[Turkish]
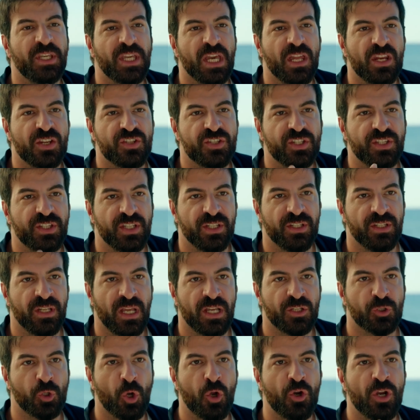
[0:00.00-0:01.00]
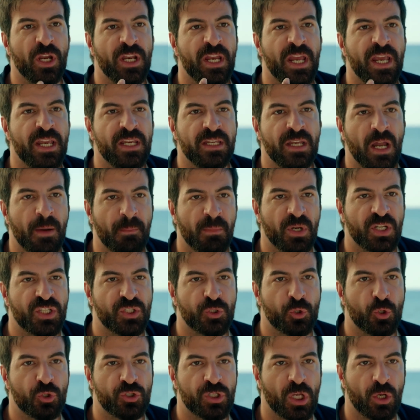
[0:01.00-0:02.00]
bir kerecik dinle. Sonra neye inanmak
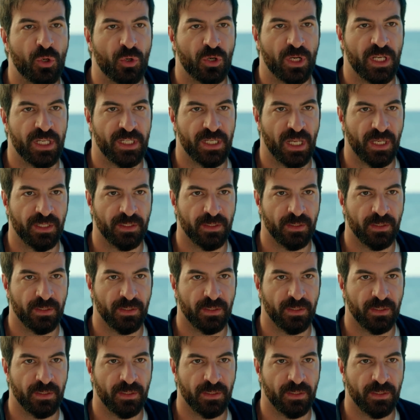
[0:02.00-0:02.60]
istiyorsan ona inan.